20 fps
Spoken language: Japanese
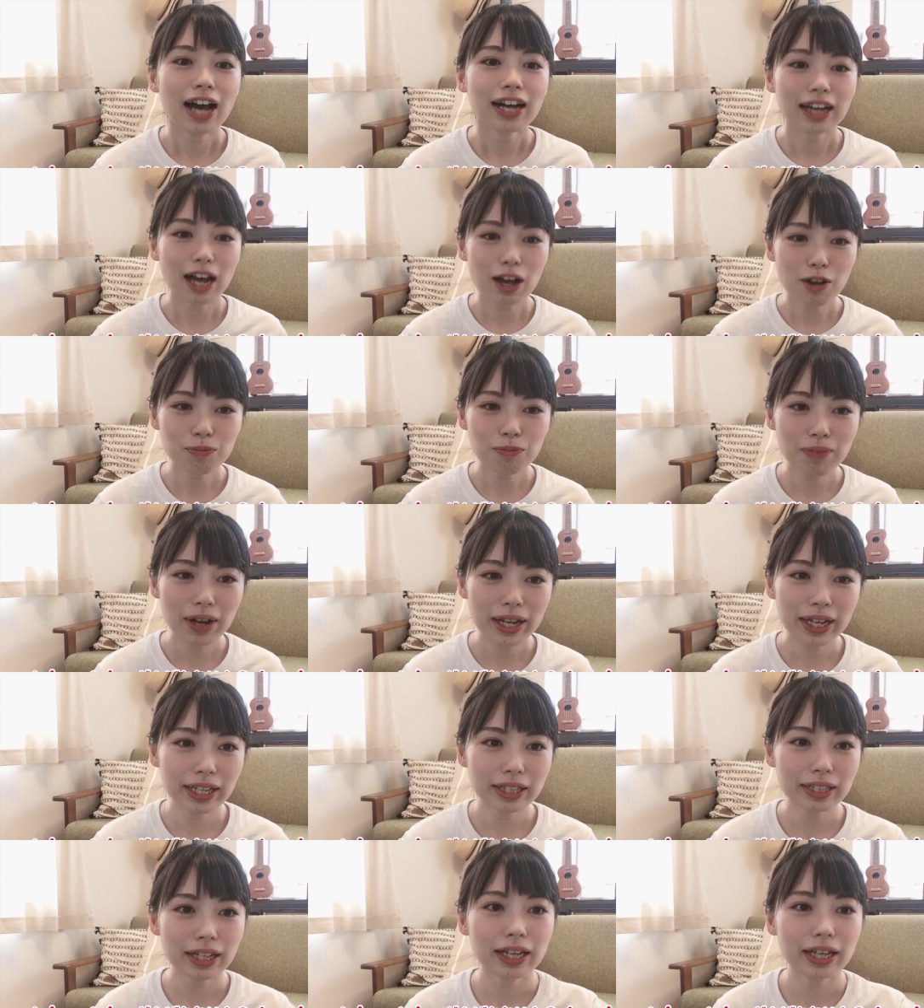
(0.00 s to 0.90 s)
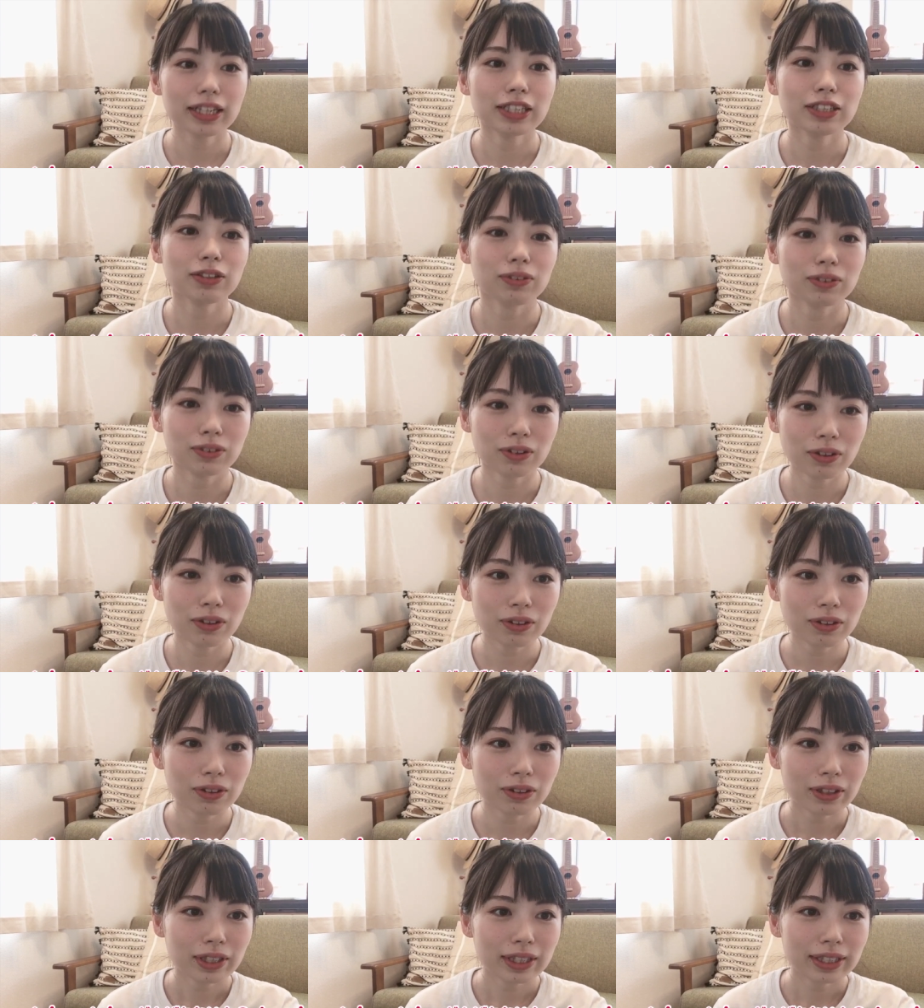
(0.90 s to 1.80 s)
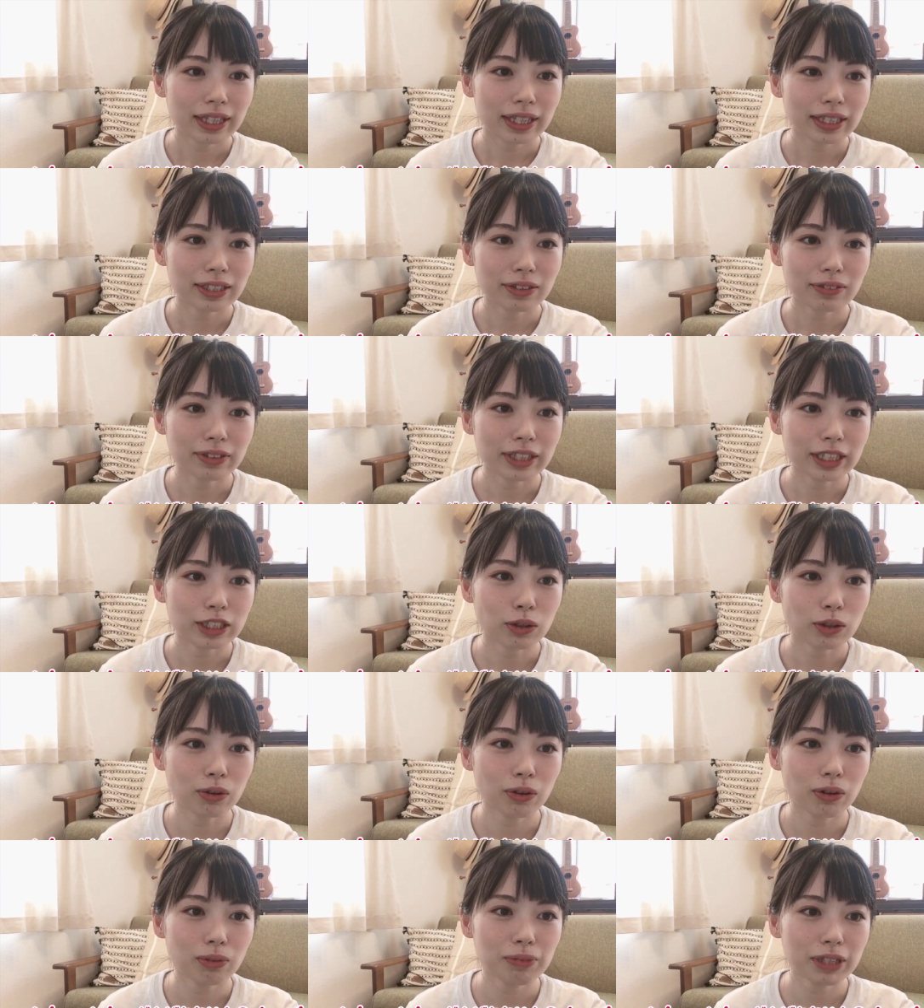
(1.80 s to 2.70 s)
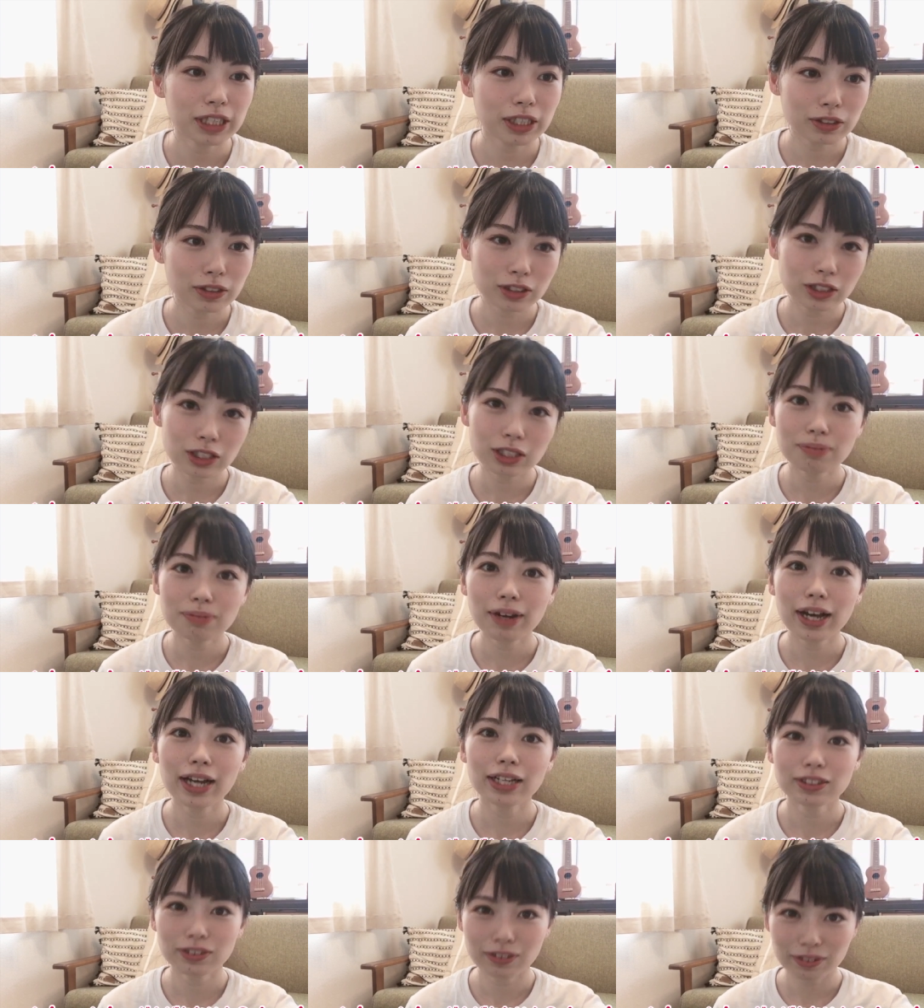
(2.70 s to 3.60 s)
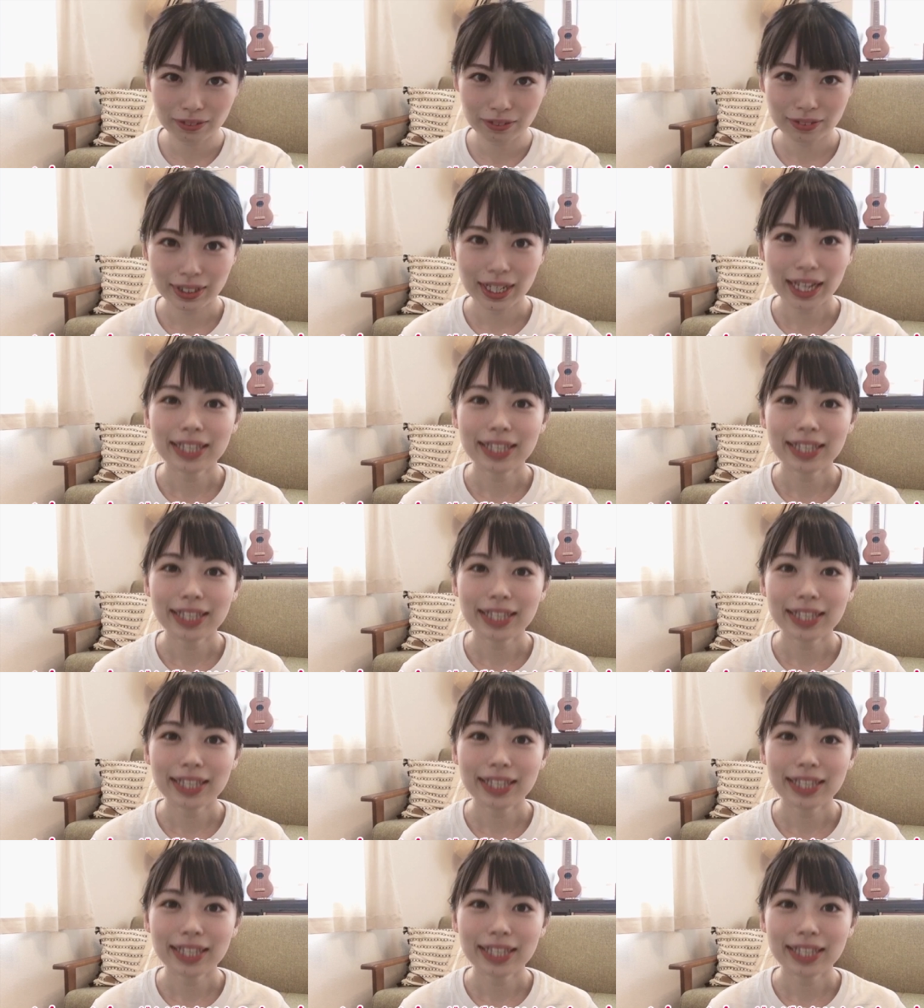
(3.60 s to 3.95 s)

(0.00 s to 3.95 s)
頑張れないよ」の何これソロミックスバージョンっ